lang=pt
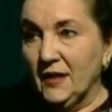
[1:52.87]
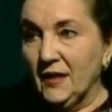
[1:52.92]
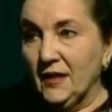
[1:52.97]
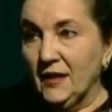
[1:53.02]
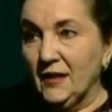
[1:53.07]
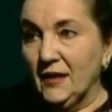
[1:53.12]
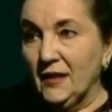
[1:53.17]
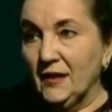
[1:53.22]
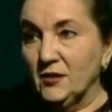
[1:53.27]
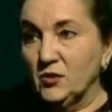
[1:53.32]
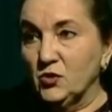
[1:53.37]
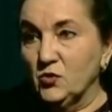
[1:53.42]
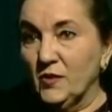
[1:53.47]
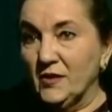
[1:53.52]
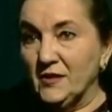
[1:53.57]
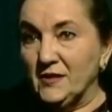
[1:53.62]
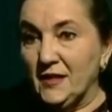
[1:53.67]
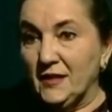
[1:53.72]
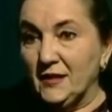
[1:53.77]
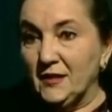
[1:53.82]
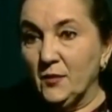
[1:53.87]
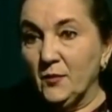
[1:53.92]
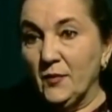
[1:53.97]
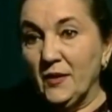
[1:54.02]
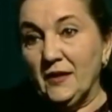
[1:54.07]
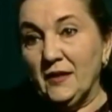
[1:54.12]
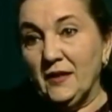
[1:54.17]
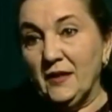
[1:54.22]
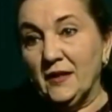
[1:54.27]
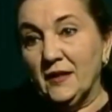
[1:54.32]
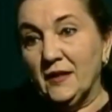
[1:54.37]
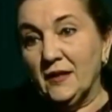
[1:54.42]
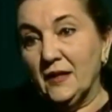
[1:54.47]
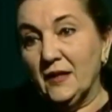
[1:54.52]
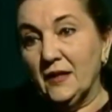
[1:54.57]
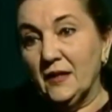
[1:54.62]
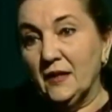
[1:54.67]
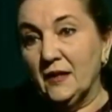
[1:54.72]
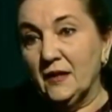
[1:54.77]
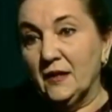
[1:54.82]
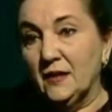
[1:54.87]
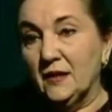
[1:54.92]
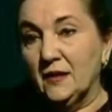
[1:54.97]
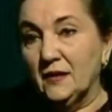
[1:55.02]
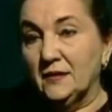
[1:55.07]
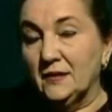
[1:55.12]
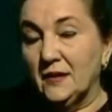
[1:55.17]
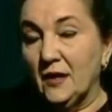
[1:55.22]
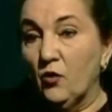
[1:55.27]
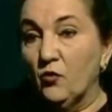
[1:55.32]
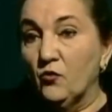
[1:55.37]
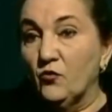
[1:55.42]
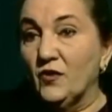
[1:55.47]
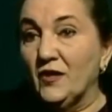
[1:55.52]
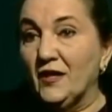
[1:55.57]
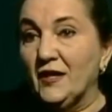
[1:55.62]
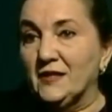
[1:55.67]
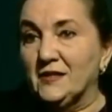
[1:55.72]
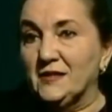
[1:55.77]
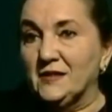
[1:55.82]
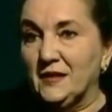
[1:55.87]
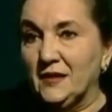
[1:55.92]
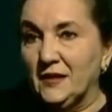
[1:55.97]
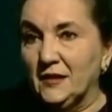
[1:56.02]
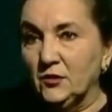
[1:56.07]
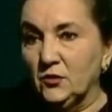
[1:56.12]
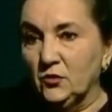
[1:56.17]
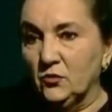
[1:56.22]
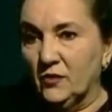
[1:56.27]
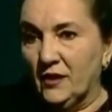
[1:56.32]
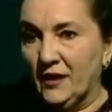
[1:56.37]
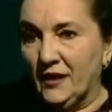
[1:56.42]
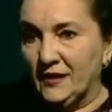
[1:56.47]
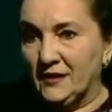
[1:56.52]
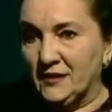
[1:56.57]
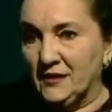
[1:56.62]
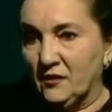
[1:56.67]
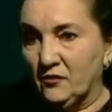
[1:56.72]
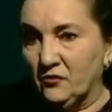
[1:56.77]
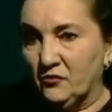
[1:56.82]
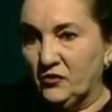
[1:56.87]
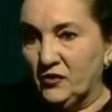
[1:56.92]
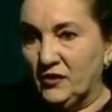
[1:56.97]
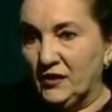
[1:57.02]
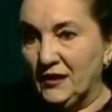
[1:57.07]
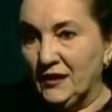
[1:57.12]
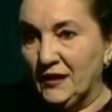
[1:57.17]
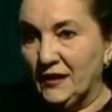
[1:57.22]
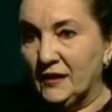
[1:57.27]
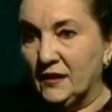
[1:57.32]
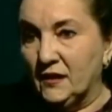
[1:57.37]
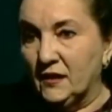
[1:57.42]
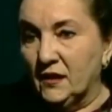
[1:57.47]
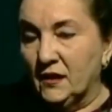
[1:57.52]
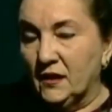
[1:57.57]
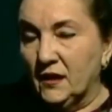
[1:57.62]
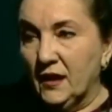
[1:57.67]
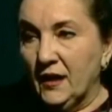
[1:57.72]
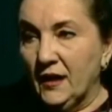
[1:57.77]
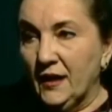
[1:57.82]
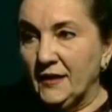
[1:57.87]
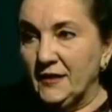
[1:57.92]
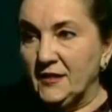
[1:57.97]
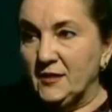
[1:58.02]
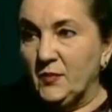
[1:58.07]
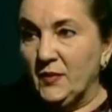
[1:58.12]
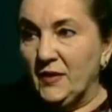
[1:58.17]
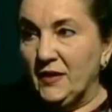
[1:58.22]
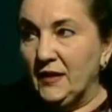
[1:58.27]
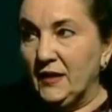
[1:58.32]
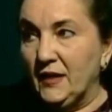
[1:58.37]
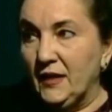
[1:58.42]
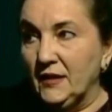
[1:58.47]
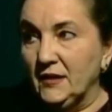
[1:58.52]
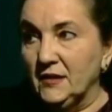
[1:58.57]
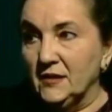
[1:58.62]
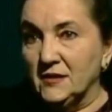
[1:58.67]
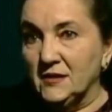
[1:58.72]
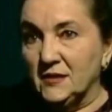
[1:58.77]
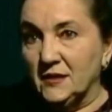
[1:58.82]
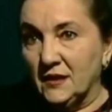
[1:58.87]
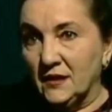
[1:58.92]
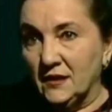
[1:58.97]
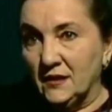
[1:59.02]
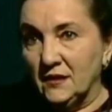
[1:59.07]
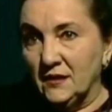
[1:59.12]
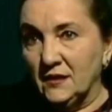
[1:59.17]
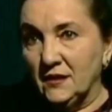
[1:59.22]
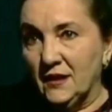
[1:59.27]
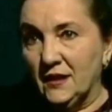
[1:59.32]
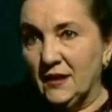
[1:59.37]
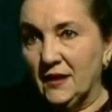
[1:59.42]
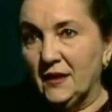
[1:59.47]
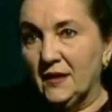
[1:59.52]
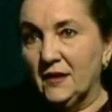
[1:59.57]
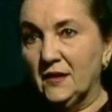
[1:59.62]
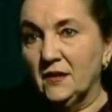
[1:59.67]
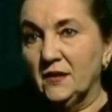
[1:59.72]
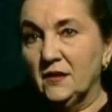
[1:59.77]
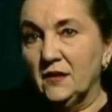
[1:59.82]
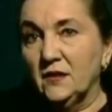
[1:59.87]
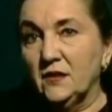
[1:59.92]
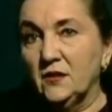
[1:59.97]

ela, de uma certa maneira, está ah, oferecendo a essa filha a experiência, né?